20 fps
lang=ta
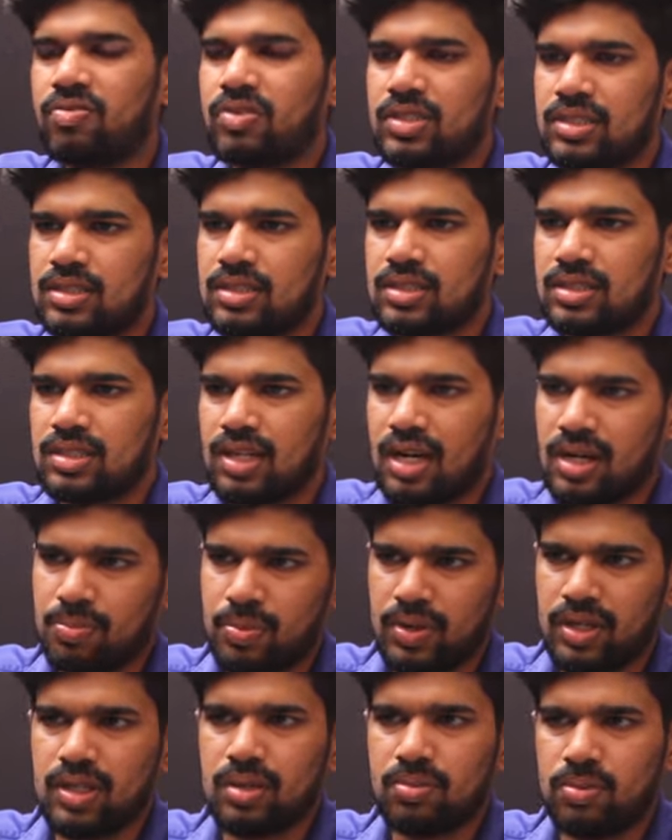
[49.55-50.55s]
தான் ஃபஸ்ட்டு ஸ்டார்ட்
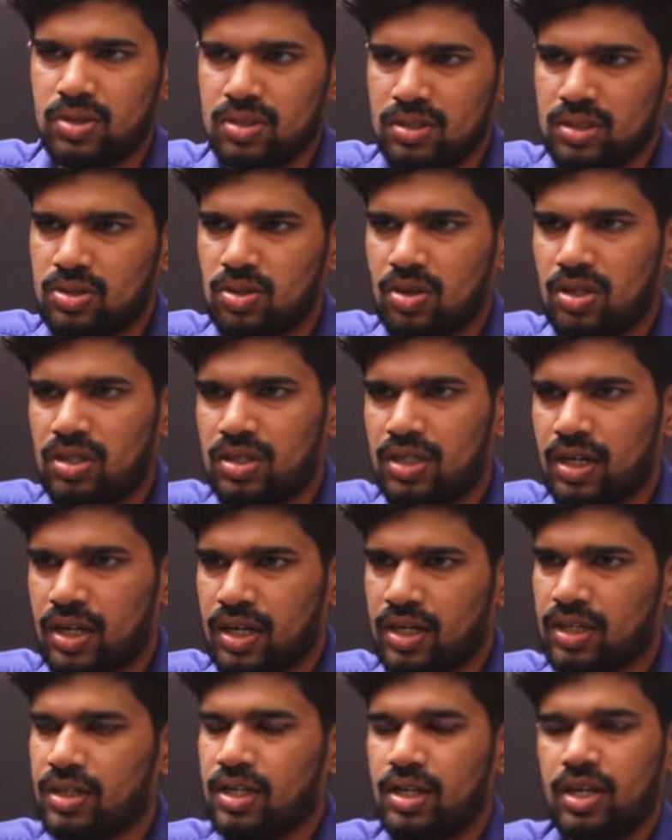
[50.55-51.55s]
பண்ண தான் போகிறதா
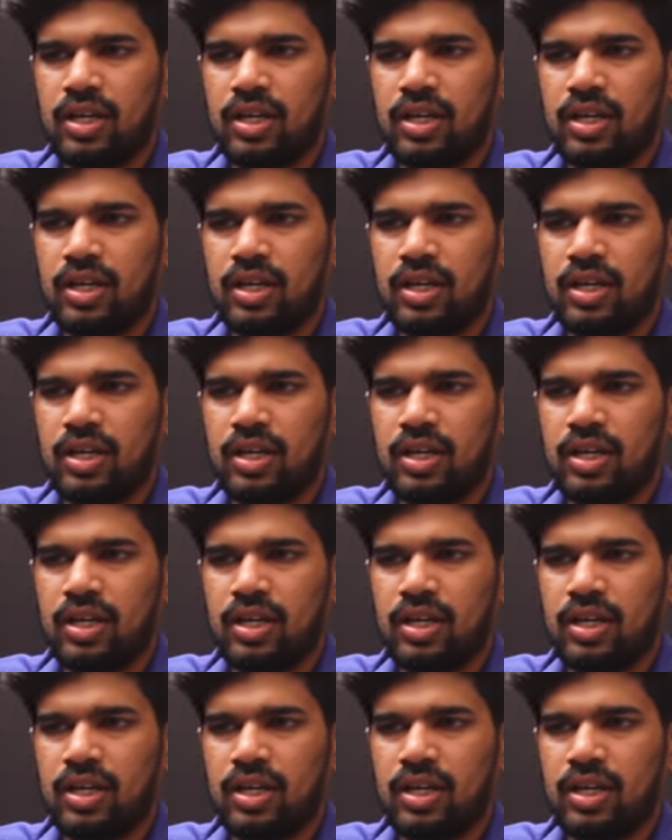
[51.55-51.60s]
சொல்லியிருந்தாங்க